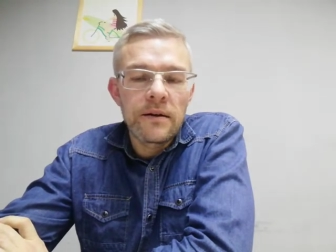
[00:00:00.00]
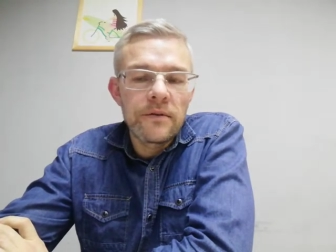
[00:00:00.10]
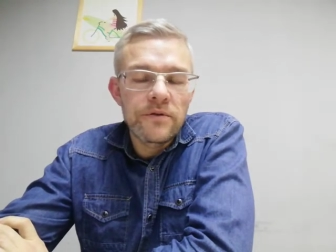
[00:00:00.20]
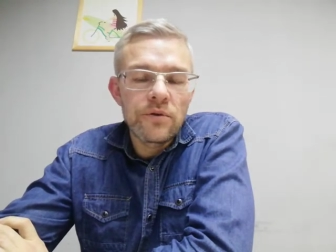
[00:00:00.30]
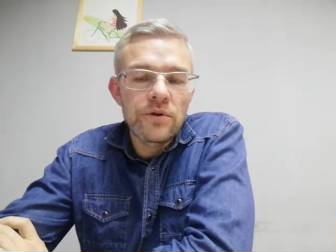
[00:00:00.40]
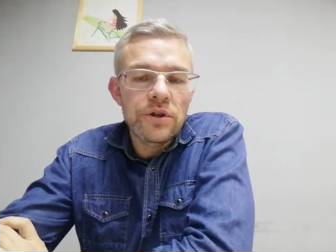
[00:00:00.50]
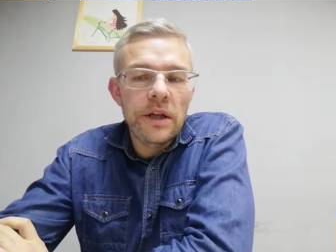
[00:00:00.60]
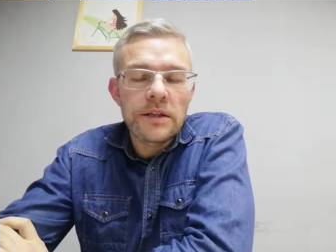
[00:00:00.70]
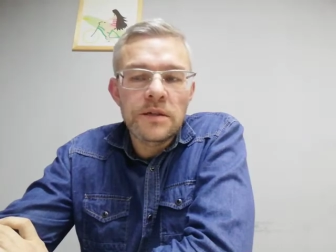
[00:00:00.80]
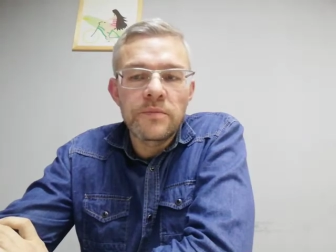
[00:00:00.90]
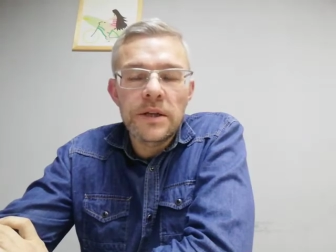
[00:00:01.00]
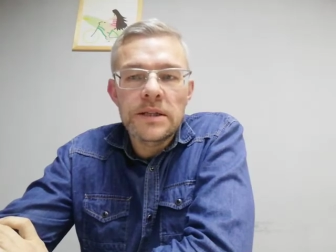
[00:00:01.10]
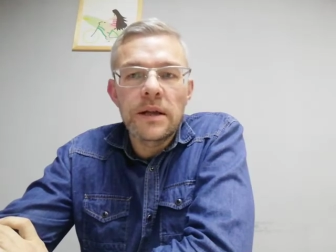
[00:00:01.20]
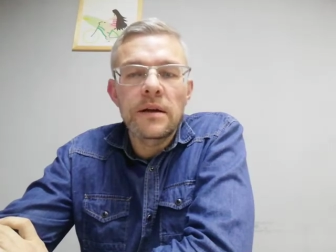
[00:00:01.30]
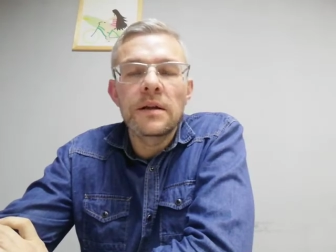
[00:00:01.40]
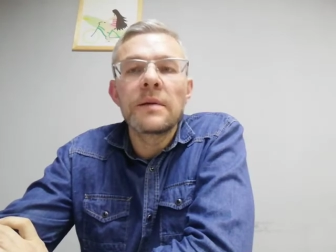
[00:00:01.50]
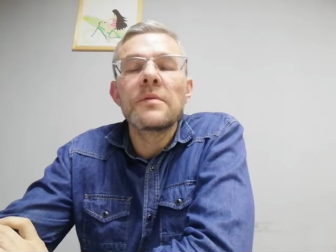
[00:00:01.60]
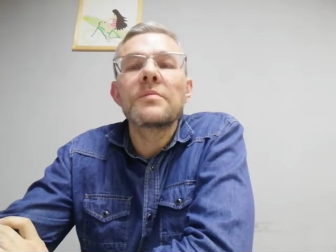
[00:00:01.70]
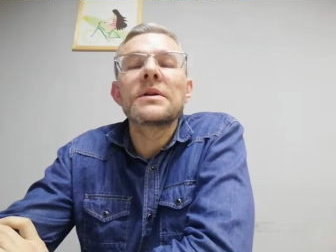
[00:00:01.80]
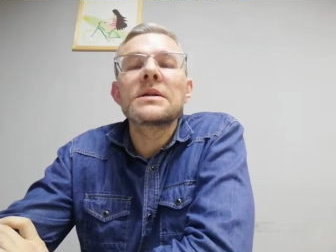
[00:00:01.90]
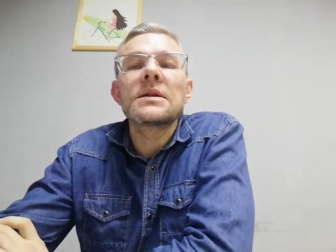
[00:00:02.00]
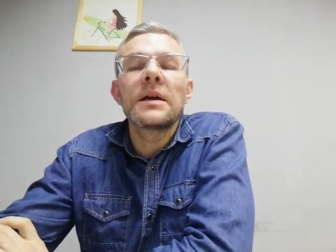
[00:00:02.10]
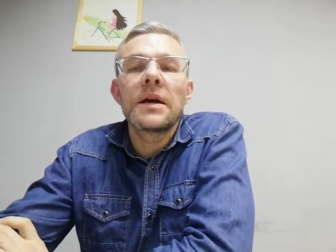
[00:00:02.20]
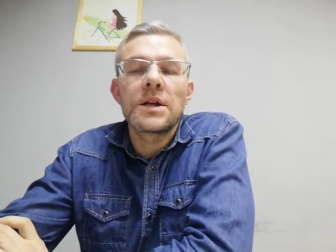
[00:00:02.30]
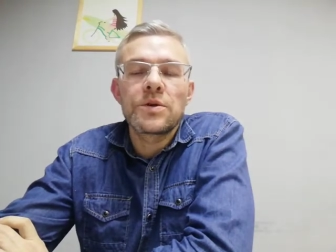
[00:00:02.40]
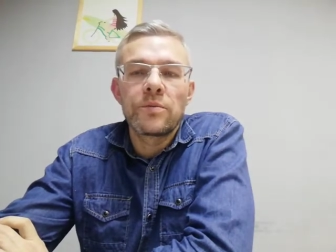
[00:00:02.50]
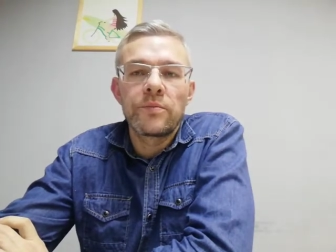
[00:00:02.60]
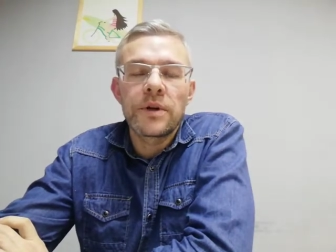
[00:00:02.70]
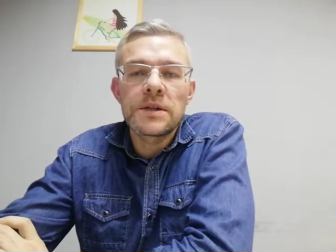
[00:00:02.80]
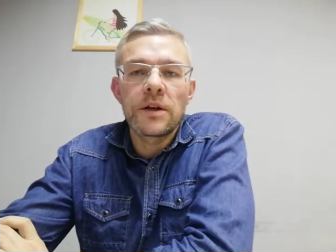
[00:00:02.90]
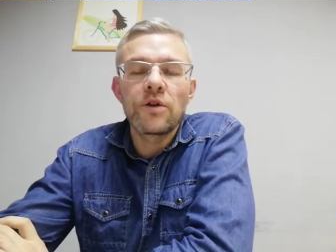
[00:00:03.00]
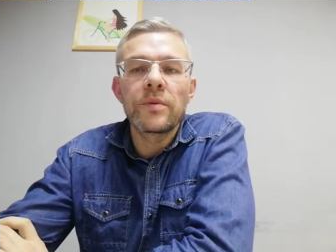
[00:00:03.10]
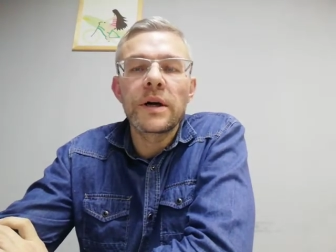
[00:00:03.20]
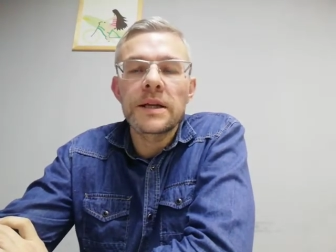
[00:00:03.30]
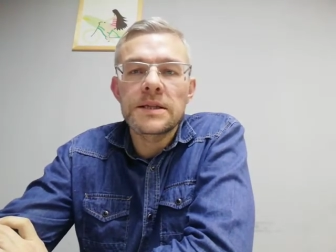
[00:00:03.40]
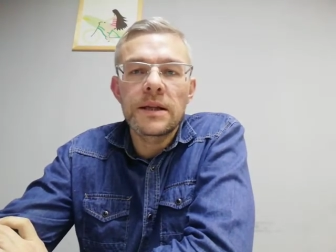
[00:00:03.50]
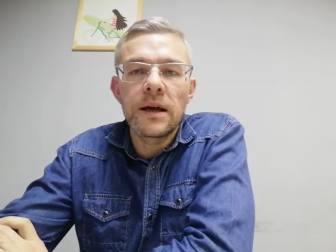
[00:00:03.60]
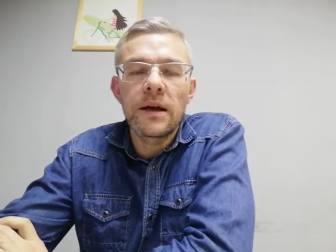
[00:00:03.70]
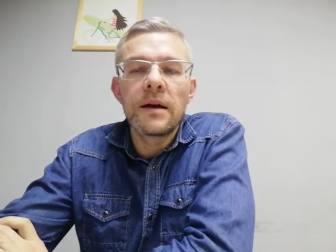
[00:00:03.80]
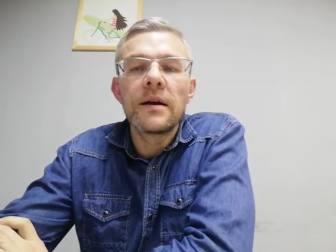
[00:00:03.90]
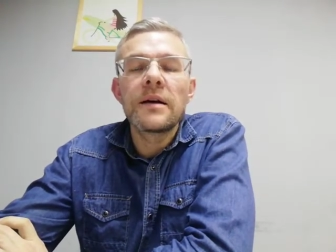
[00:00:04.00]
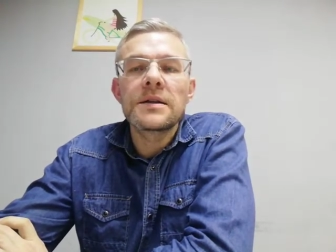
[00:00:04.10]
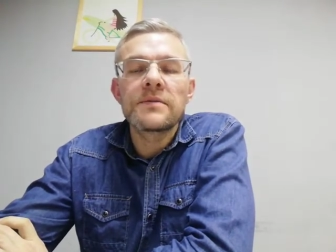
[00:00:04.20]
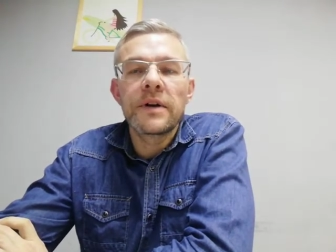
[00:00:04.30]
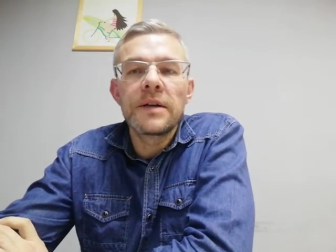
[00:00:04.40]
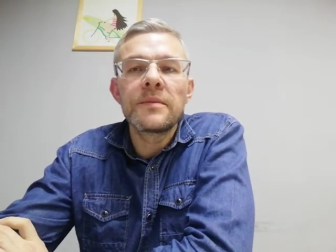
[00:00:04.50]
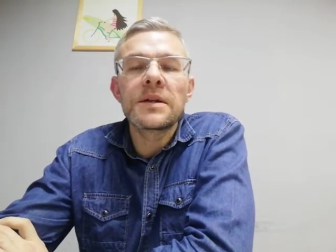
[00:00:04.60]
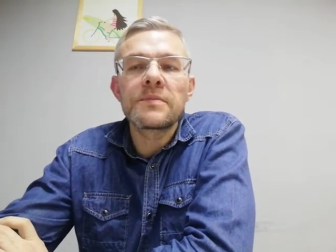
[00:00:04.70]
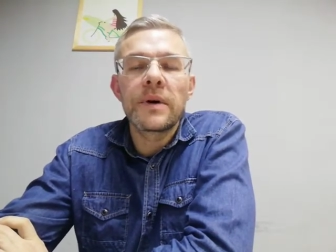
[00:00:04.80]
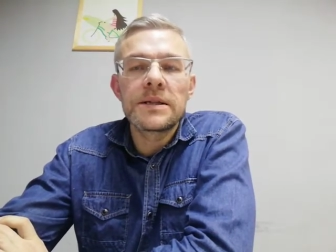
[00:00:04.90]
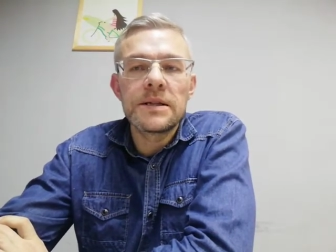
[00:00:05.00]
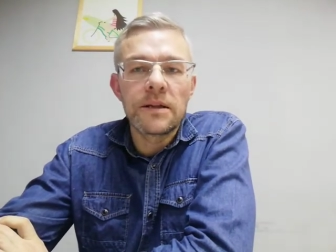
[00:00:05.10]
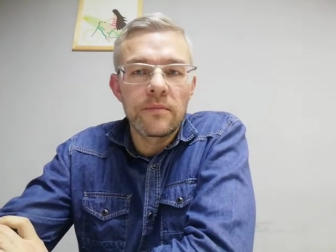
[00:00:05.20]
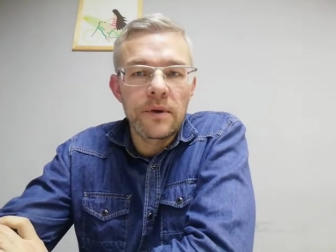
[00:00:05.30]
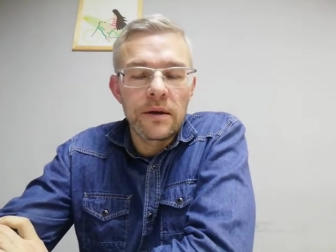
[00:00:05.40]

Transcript: Все начинается с признания, когда мы по-настоящему признаем Христа своим Господином.